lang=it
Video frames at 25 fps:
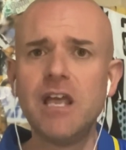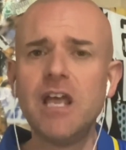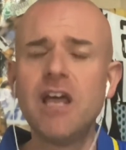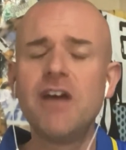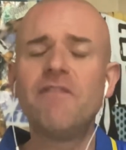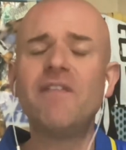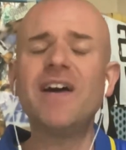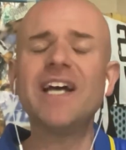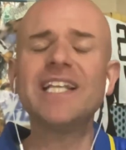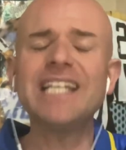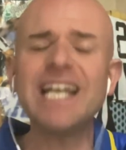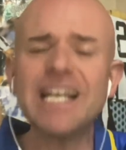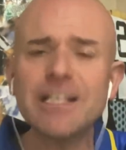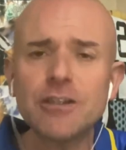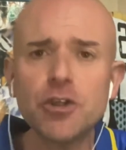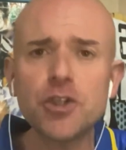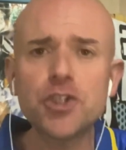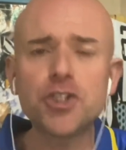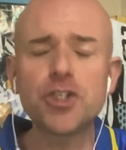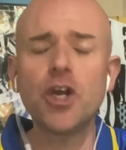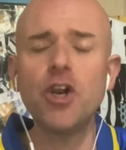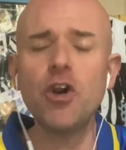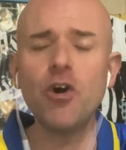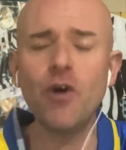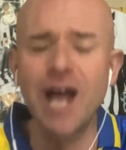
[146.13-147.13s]
Va dato
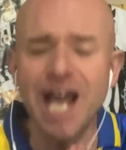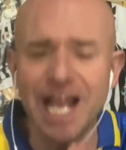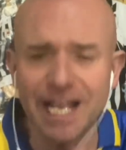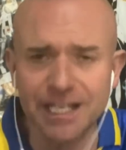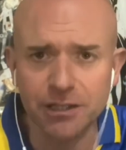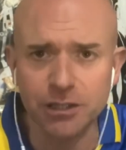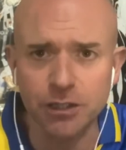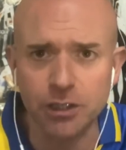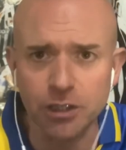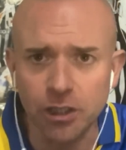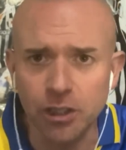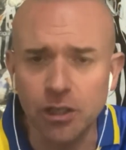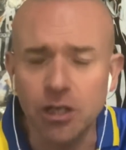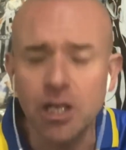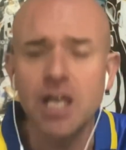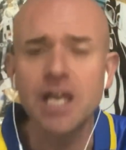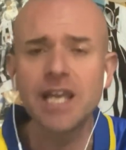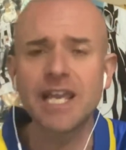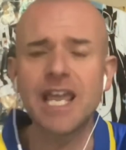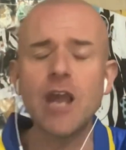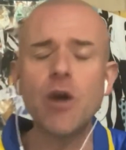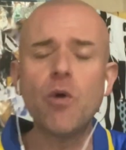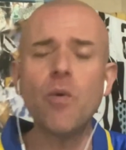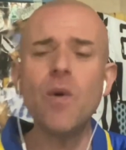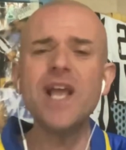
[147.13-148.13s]
solo atto
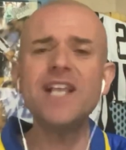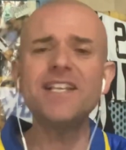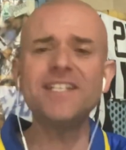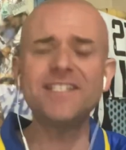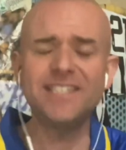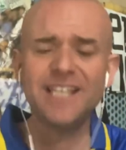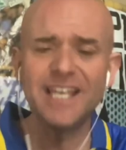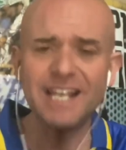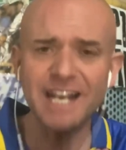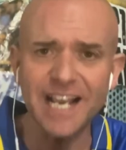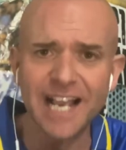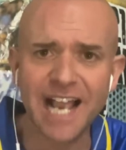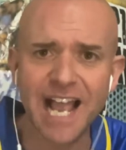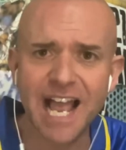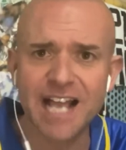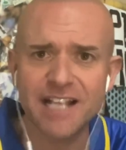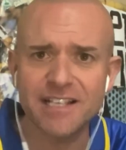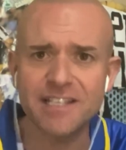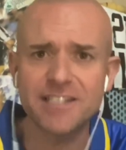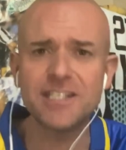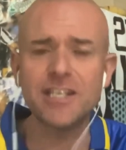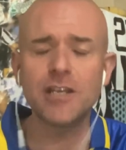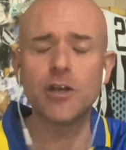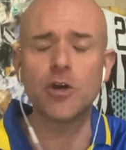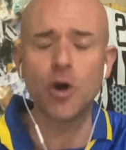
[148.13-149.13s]
che questi
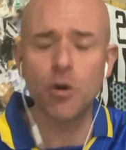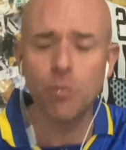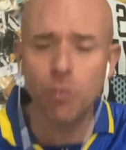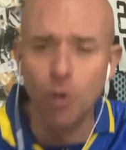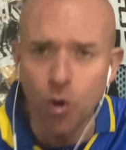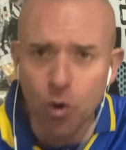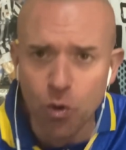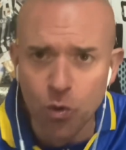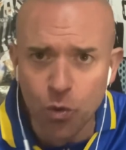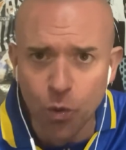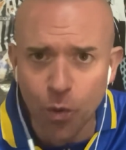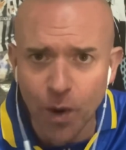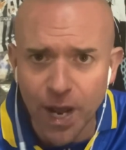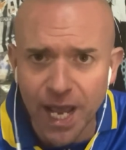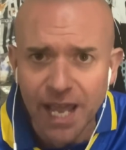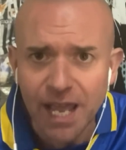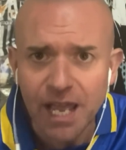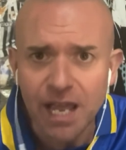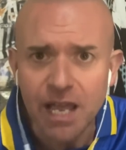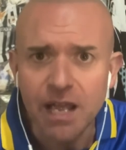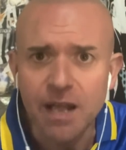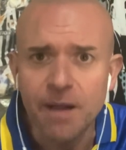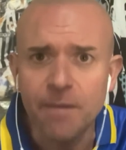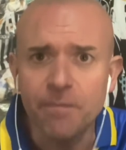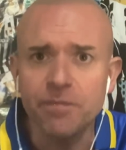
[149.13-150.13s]
ragazzi comunque
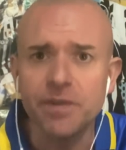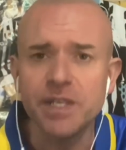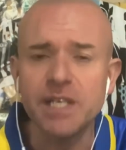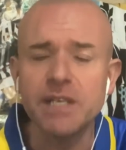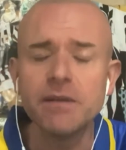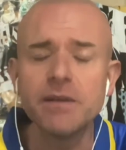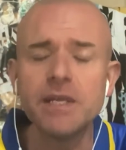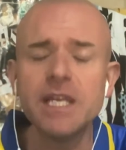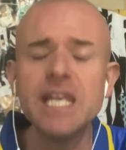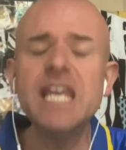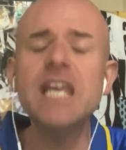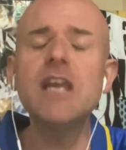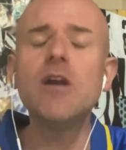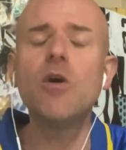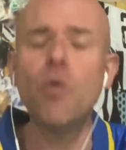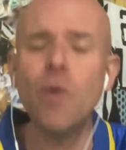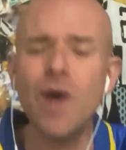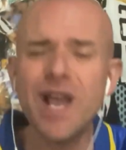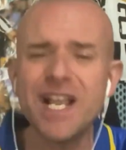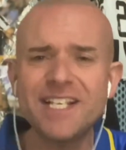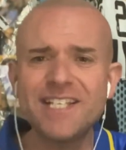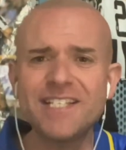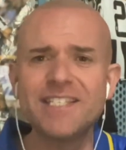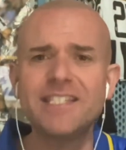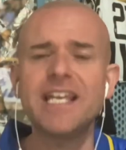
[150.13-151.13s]
in
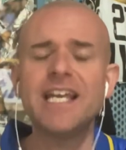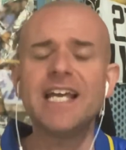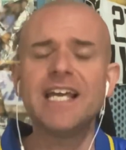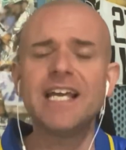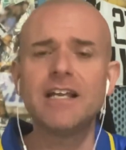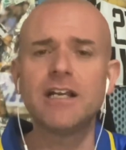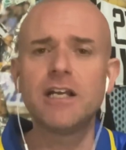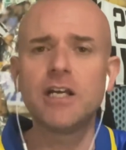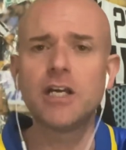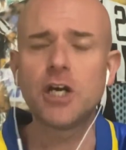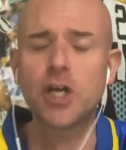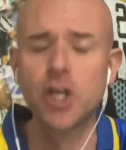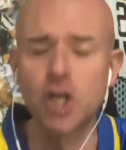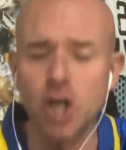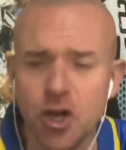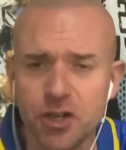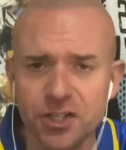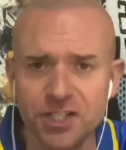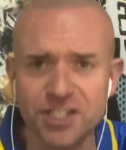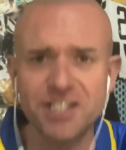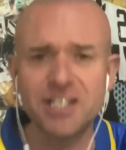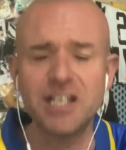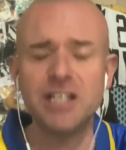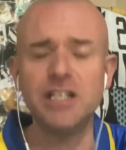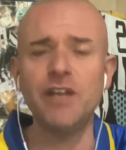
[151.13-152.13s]
queste
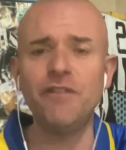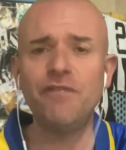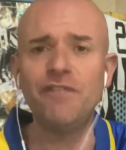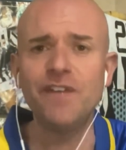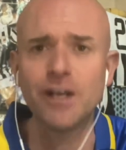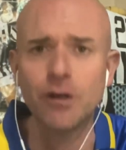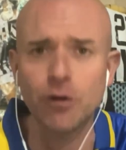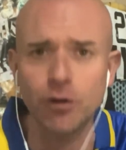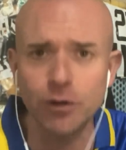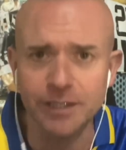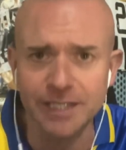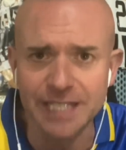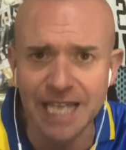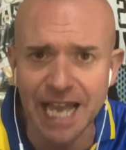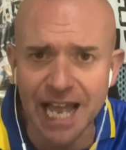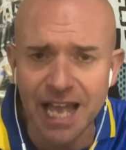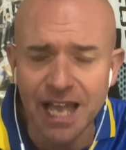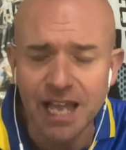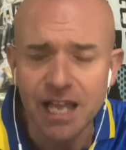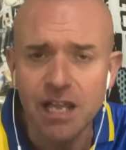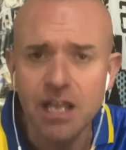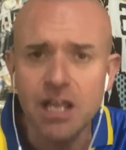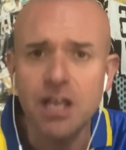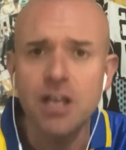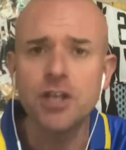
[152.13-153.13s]
grosse difficoltà
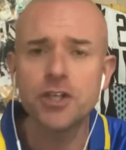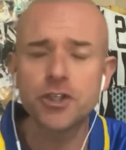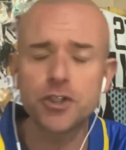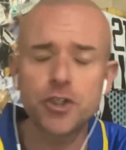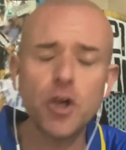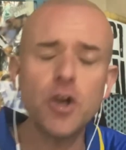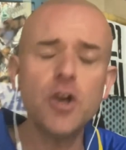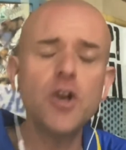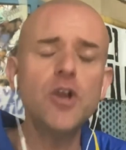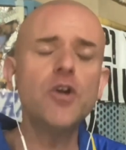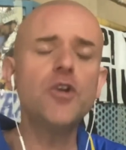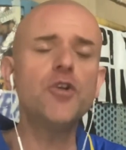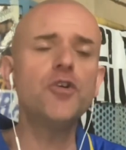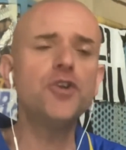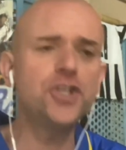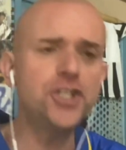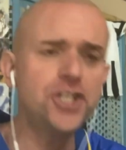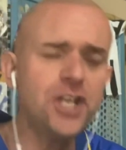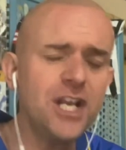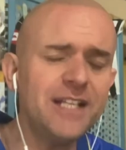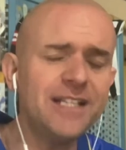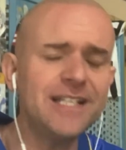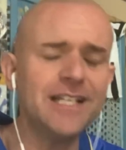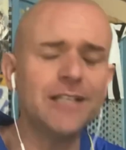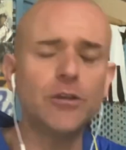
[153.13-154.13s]
sono
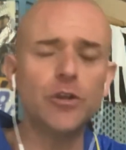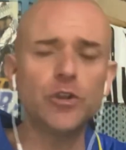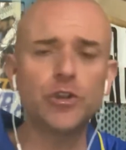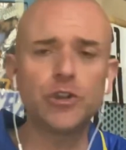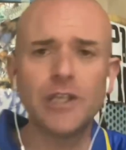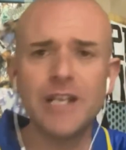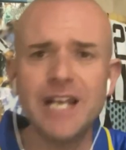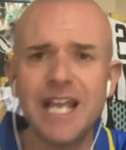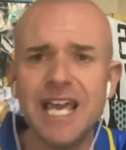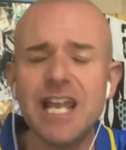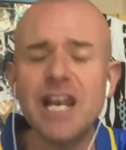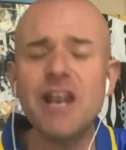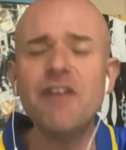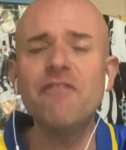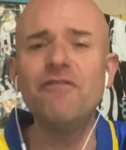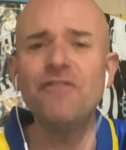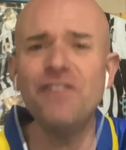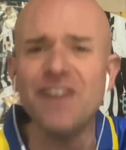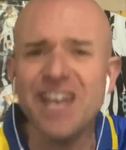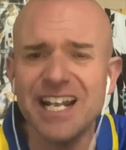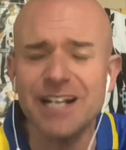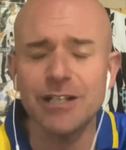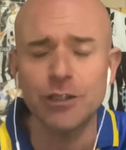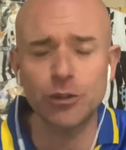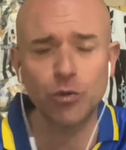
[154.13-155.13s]
riusciti ad ottenere
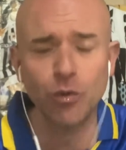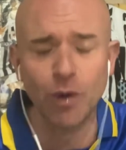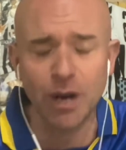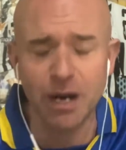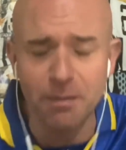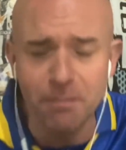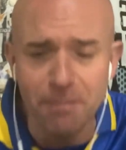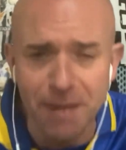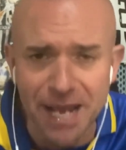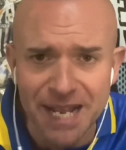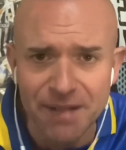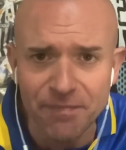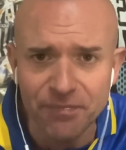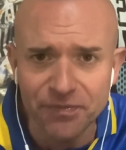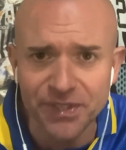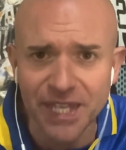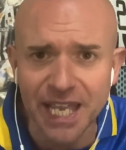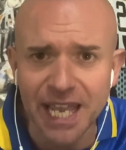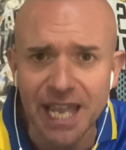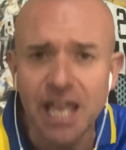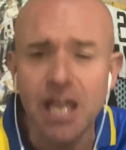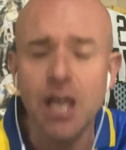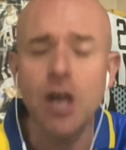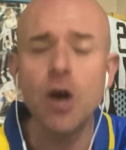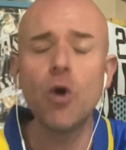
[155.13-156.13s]

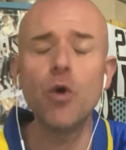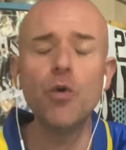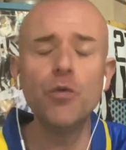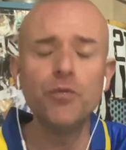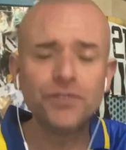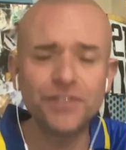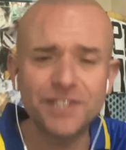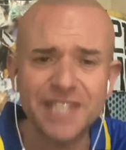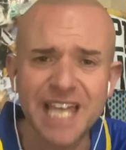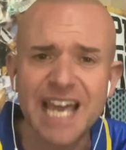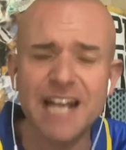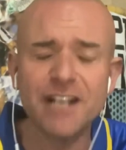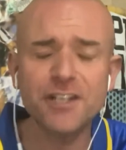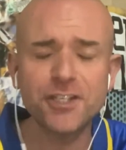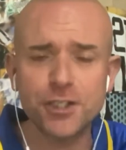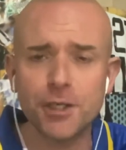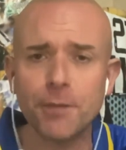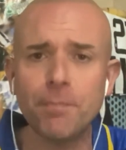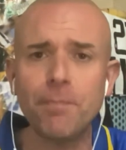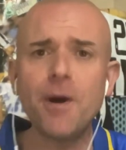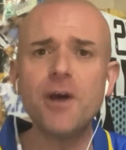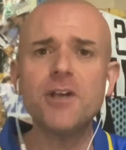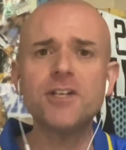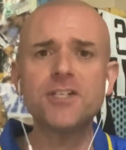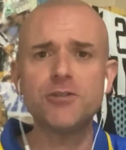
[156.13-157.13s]
virtualmente un terzo
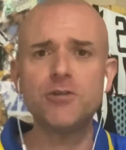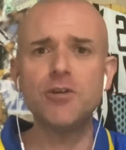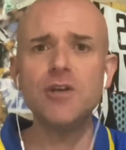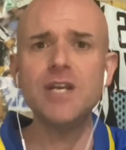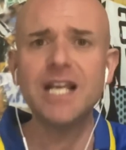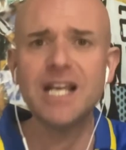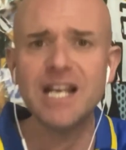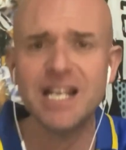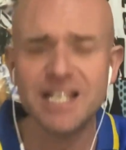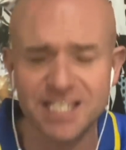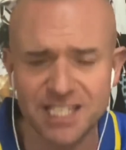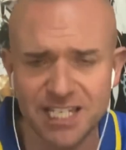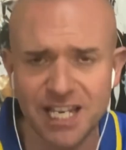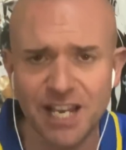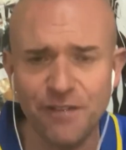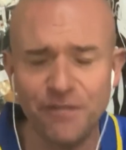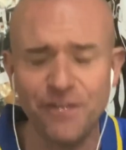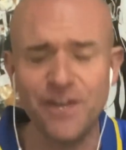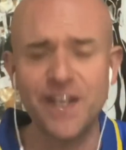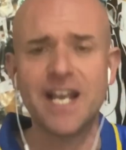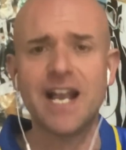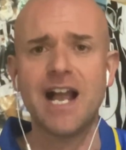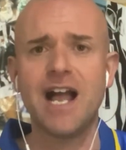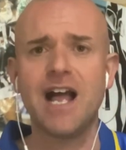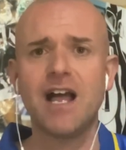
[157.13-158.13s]
posto in
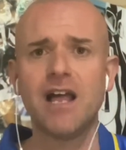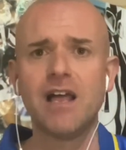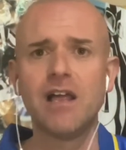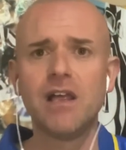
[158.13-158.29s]
classifica.